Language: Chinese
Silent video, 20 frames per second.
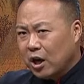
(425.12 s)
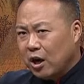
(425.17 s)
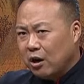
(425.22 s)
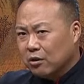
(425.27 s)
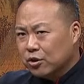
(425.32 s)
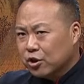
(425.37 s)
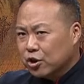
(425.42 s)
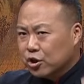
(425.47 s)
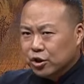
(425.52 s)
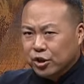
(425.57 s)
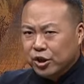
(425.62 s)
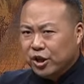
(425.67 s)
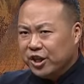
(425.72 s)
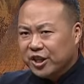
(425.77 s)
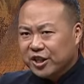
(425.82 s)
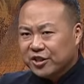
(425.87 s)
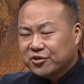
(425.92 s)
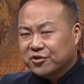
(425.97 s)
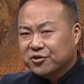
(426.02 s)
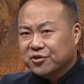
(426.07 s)
考的哲
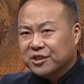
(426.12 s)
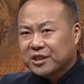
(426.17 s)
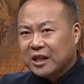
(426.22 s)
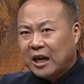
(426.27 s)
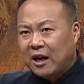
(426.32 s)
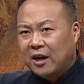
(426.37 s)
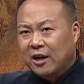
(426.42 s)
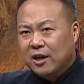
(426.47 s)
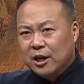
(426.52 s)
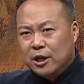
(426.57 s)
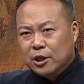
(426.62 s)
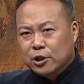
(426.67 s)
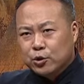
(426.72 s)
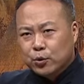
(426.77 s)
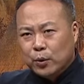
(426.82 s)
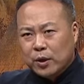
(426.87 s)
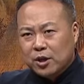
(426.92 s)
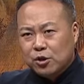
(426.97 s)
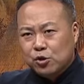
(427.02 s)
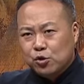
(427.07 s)
理思想，
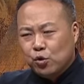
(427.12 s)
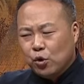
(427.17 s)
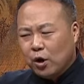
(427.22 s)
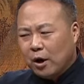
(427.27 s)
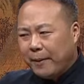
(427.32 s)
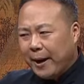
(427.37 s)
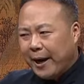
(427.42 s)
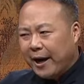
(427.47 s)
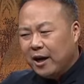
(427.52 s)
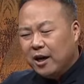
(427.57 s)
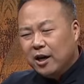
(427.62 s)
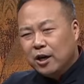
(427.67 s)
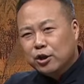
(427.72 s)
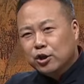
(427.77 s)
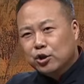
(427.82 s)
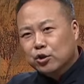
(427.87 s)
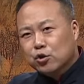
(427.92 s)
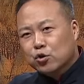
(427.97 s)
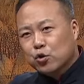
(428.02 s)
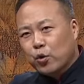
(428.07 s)
随着血脉
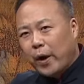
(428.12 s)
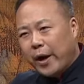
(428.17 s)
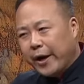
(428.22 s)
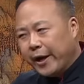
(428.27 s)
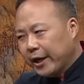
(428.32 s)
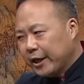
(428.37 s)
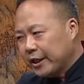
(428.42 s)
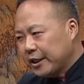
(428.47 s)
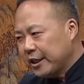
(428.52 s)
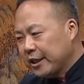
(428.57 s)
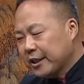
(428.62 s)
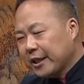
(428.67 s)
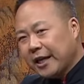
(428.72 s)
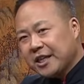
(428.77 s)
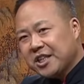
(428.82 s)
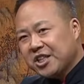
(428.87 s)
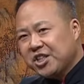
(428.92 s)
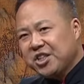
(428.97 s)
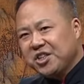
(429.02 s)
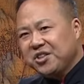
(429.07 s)
就传给了一
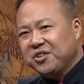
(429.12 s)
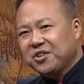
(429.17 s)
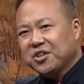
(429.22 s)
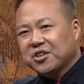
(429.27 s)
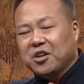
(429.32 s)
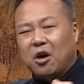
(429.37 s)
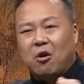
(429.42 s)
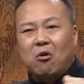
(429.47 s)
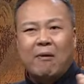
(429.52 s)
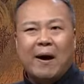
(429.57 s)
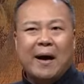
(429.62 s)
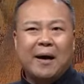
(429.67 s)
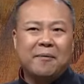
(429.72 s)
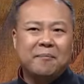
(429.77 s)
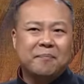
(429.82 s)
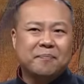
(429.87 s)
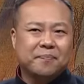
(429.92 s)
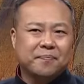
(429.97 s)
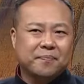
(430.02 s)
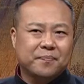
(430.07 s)
代新的赵王。
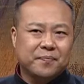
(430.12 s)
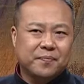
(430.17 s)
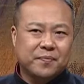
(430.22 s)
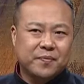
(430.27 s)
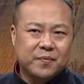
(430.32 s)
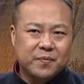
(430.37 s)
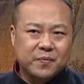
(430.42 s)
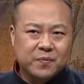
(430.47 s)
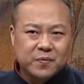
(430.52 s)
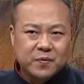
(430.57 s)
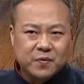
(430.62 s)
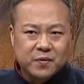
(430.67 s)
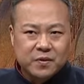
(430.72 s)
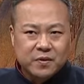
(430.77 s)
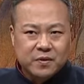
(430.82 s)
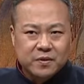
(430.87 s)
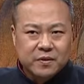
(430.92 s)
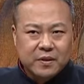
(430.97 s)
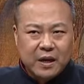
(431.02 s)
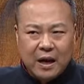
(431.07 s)

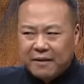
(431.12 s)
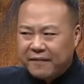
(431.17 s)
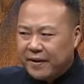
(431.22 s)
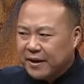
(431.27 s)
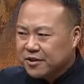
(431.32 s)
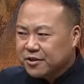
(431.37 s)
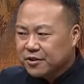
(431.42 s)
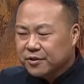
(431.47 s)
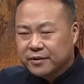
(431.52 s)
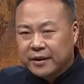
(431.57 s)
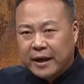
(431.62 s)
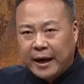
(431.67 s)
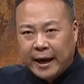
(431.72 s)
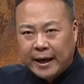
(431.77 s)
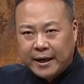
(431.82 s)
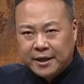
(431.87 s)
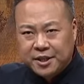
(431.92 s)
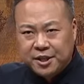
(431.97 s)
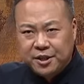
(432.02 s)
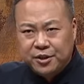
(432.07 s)
这位是
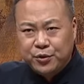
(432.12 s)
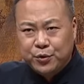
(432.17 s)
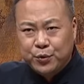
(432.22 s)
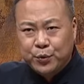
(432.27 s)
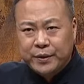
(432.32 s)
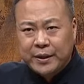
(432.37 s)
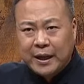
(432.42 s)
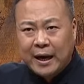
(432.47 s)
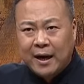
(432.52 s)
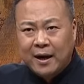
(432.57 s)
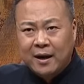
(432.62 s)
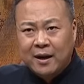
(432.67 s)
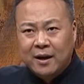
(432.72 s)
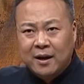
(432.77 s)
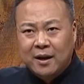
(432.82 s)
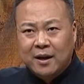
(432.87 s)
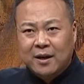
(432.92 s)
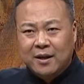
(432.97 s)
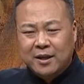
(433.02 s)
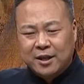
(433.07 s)
哪个新君呢？
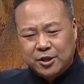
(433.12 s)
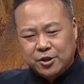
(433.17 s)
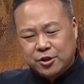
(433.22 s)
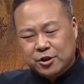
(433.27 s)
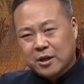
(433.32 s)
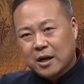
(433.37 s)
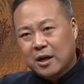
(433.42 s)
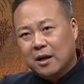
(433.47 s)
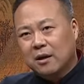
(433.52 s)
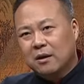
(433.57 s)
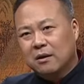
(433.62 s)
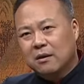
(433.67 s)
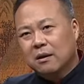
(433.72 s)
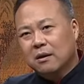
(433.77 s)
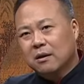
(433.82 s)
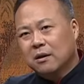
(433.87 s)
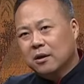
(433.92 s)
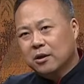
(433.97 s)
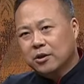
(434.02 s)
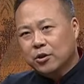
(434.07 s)
历史上
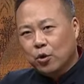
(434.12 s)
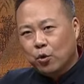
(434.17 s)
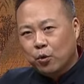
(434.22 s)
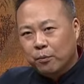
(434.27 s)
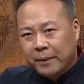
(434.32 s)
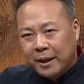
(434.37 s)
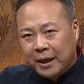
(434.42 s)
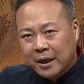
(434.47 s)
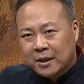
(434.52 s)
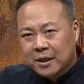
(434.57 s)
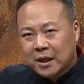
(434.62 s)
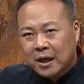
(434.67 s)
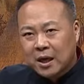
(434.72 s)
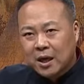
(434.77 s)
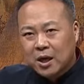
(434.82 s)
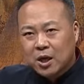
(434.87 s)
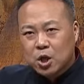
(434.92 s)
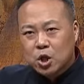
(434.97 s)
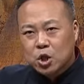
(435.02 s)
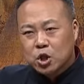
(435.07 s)
赫赫有名的
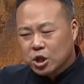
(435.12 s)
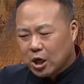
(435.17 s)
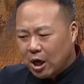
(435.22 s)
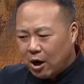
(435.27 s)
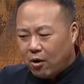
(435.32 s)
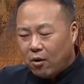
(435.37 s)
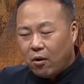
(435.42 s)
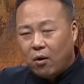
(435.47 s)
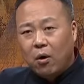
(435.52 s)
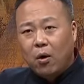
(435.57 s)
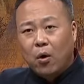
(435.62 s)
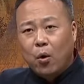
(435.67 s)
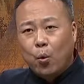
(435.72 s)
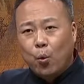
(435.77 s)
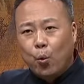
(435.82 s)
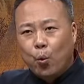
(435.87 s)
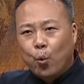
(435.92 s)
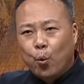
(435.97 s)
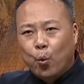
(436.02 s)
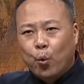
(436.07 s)
赵
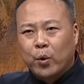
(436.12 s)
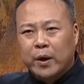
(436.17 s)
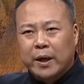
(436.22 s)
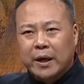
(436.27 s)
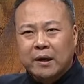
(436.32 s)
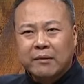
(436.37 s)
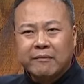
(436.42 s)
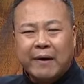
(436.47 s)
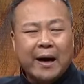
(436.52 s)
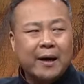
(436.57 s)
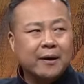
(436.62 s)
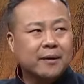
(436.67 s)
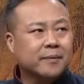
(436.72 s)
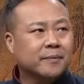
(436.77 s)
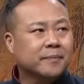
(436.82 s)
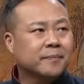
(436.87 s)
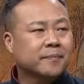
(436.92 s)
武灵王。